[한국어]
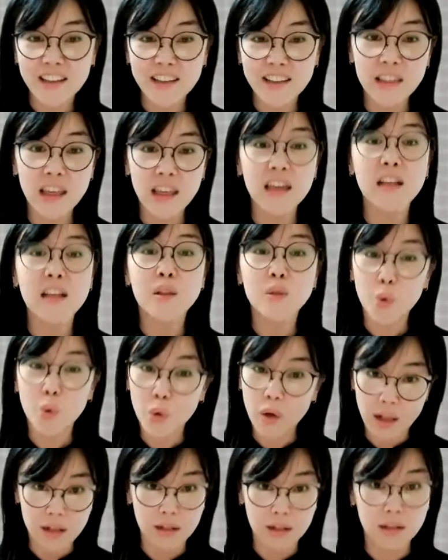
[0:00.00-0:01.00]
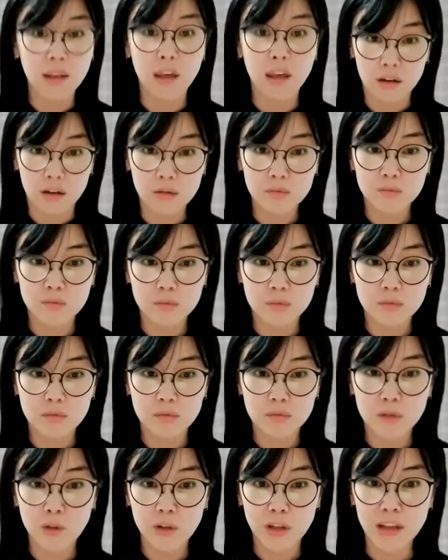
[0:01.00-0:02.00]
내일 녹화할게요.
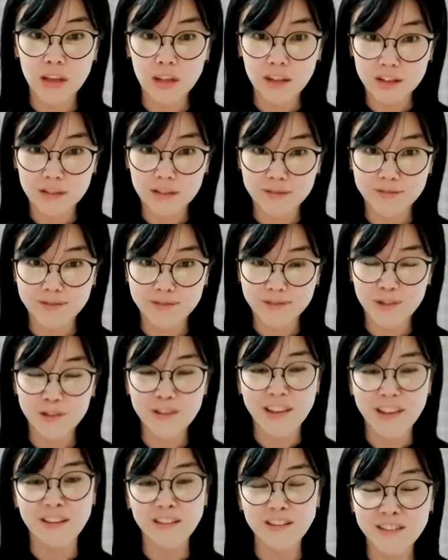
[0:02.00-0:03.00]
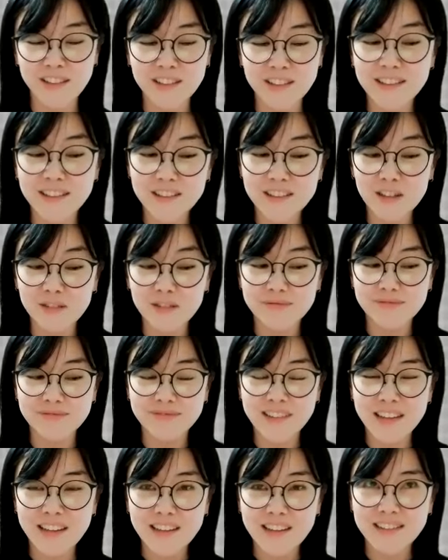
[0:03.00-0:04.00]
오케이? 어때요? 괜찮죠?
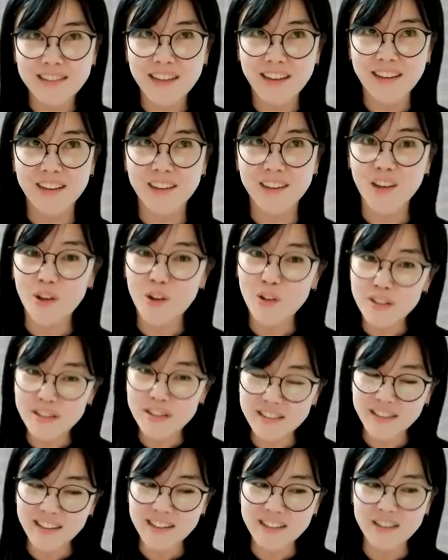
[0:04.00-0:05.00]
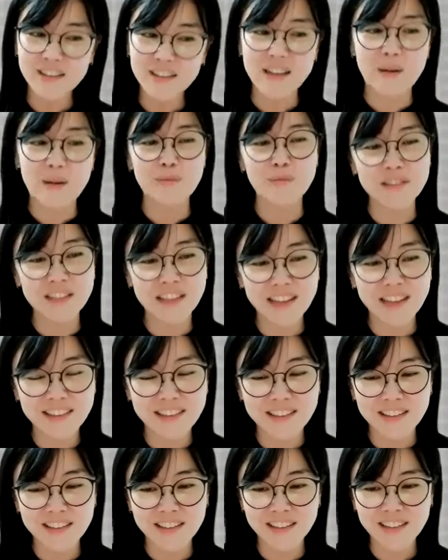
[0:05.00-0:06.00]
자, 결혼식에서
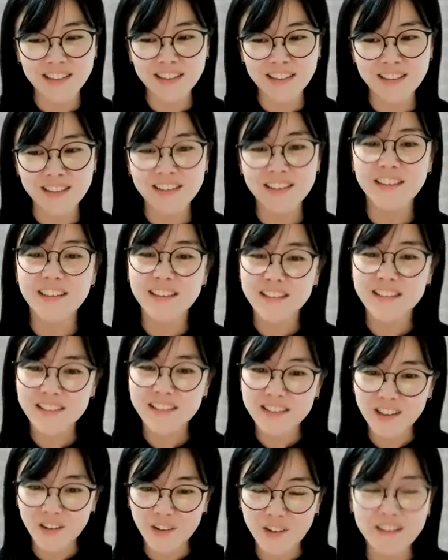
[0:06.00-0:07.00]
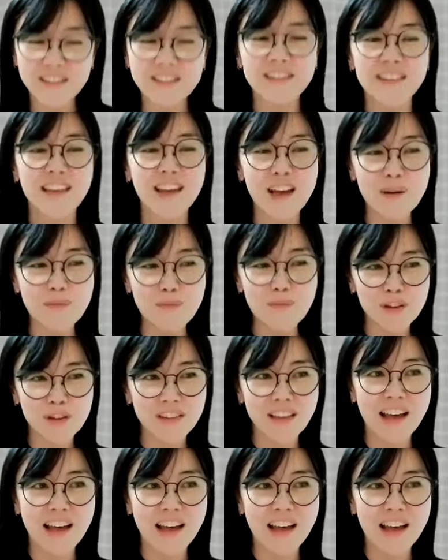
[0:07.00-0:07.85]
남자들이 절대 하면